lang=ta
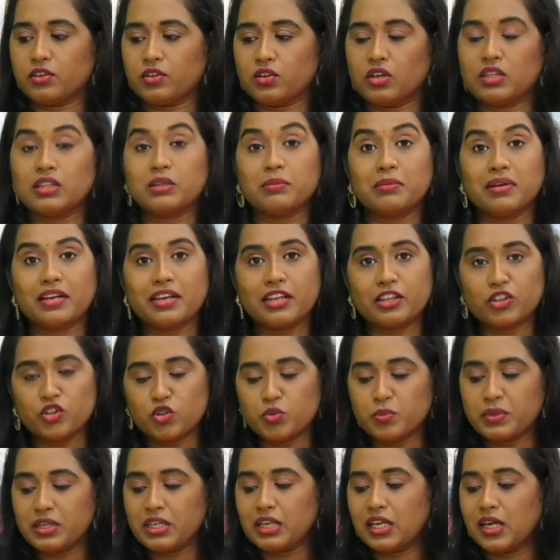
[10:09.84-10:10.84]
இருக்கும் அந்த மாதிரி
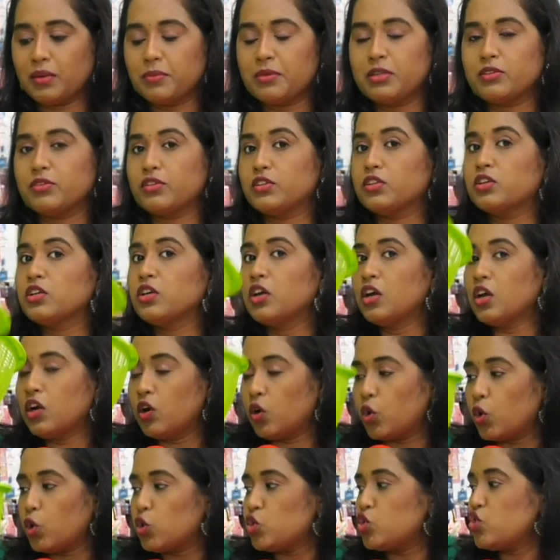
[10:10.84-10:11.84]
எதுவுமே இல்லாமல் இது வந்து
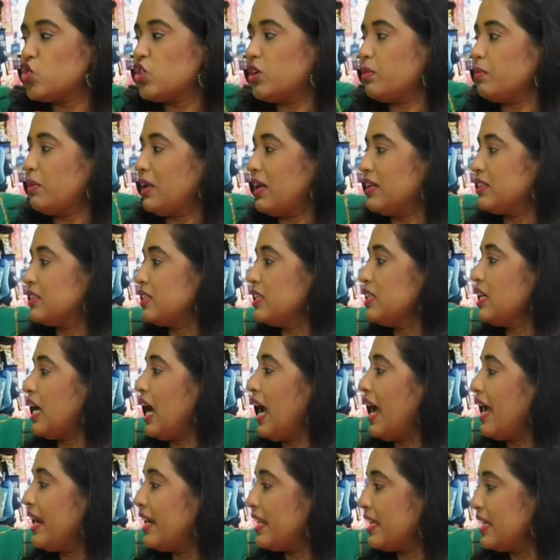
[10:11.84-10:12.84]
ஒரிஜினல் பிளாஸ்டிக்
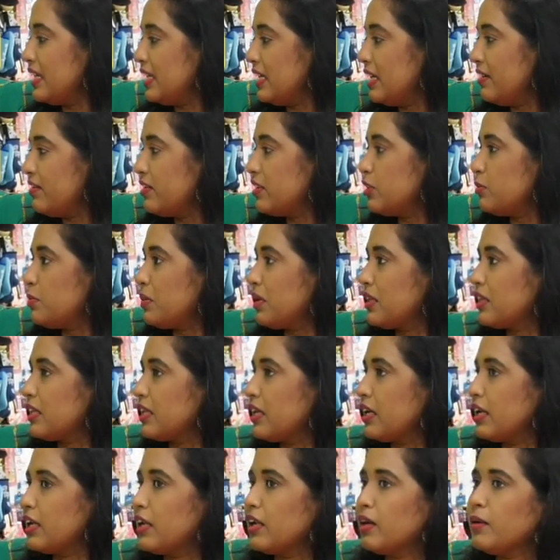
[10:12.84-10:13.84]
அண்ட் இங்கே வந்து
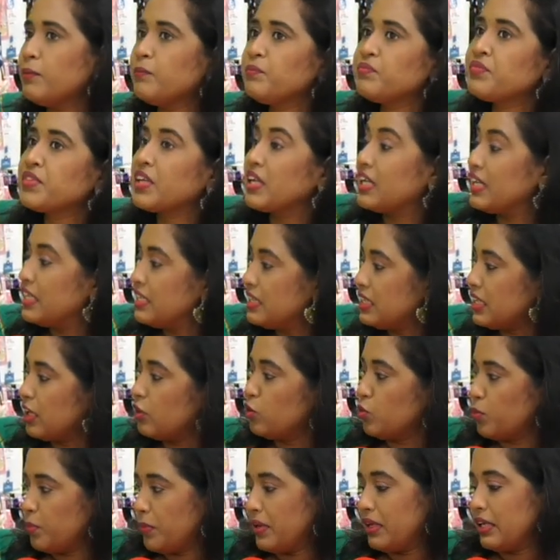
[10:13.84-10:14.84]
பார்த்தீங்கன்னா இன்
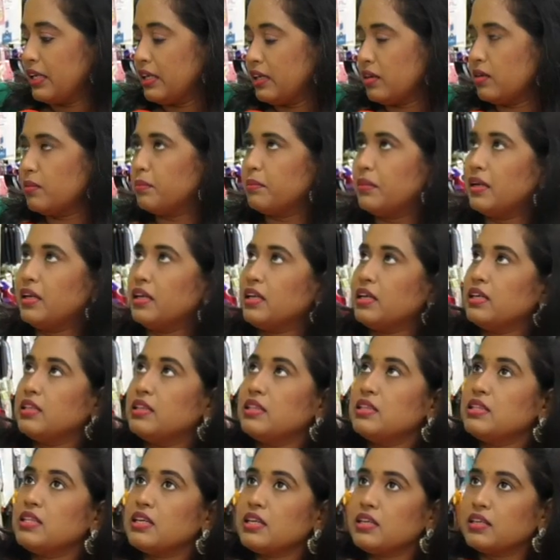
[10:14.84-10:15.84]
அதுவும் மெக் மெயினாக
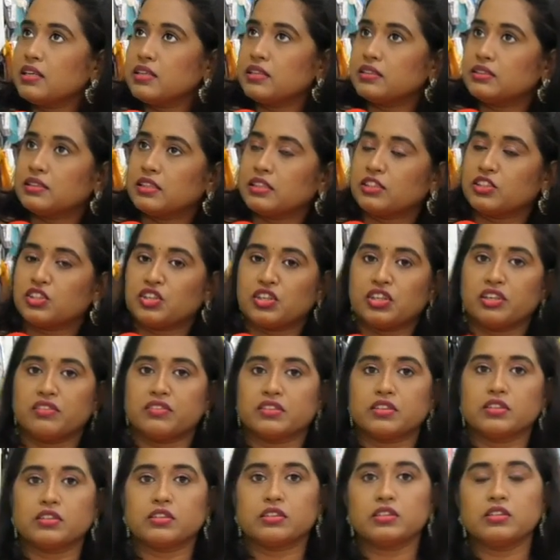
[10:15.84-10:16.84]
இந்த செக்ஷனில்
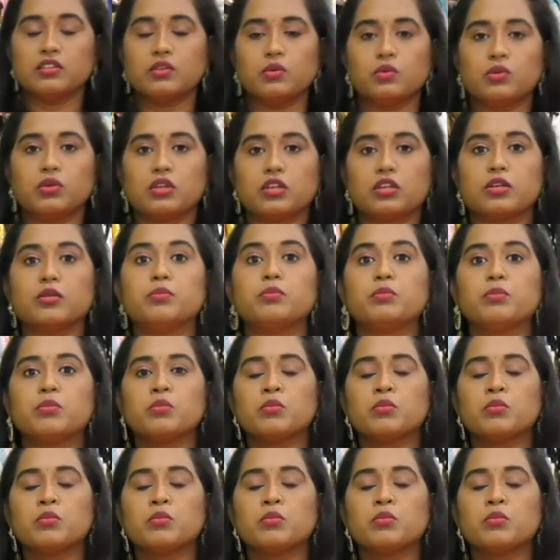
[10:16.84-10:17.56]
வந்துட்டு உங்களுக்கு